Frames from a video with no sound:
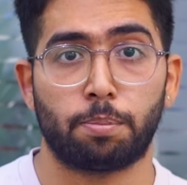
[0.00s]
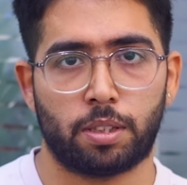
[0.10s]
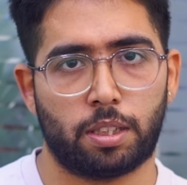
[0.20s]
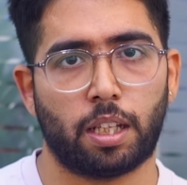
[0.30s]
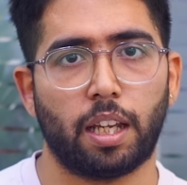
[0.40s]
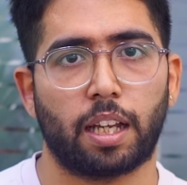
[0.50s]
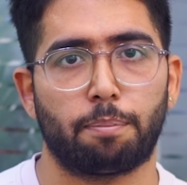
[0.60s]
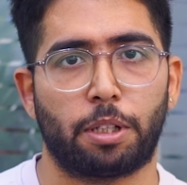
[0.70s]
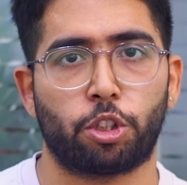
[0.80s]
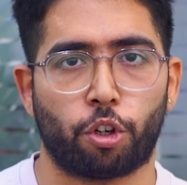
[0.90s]
जब से
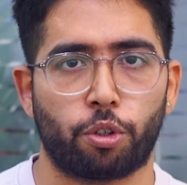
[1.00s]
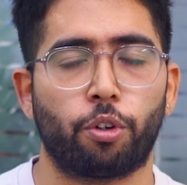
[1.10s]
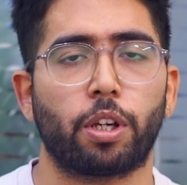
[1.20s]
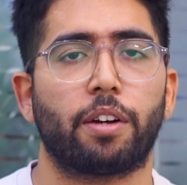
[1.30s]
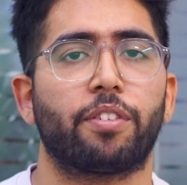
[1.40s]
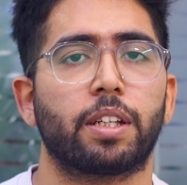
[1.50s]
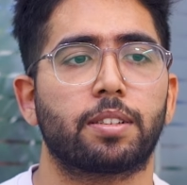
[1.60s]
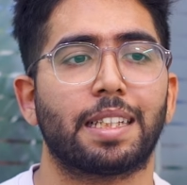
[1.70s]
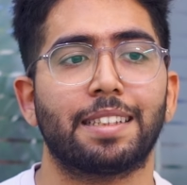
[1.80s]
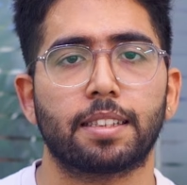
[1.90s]
मेच्योर हूँ या फिर
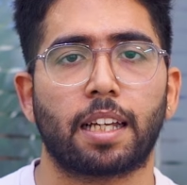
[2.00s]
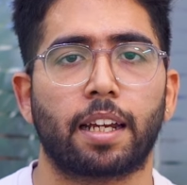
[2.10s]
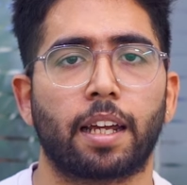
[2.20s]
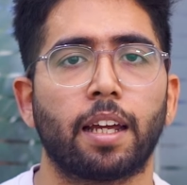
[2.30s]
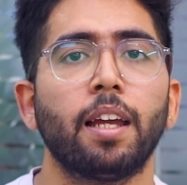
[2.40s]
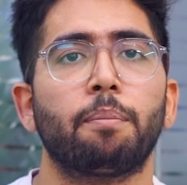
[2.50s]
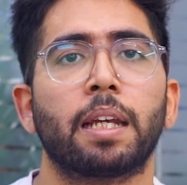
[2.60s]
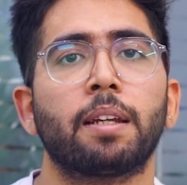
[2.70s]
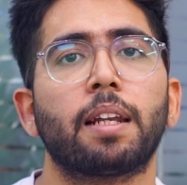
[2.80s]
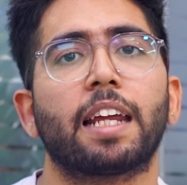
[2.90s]
सेंसेज आए हैं
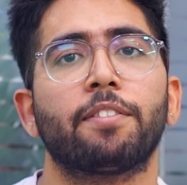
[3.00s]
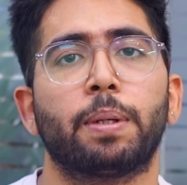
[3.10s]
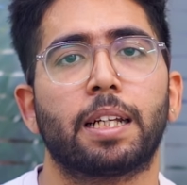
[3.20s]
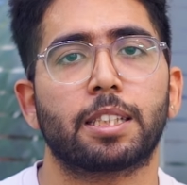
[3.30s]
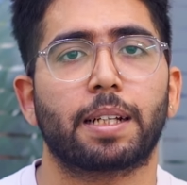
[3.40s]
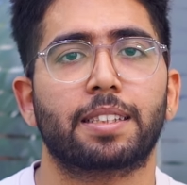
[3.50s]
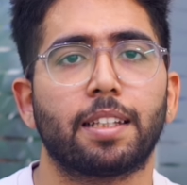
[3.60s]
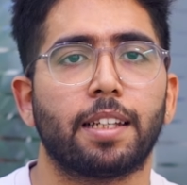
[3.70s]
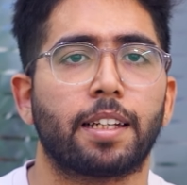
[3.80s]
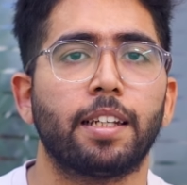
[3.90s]
मैंने लाइफ बिना स्पेक्स के
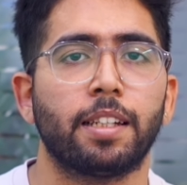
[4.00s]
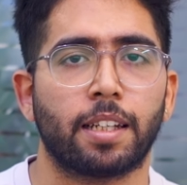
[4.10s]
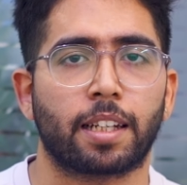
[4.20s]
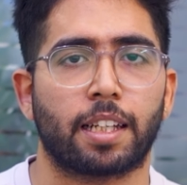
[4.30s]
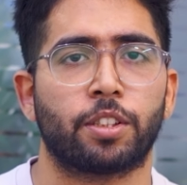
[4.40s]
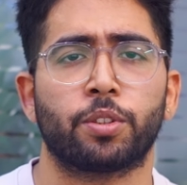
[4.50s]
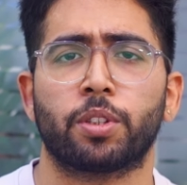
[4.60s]
देखी ही नहीं है कैसे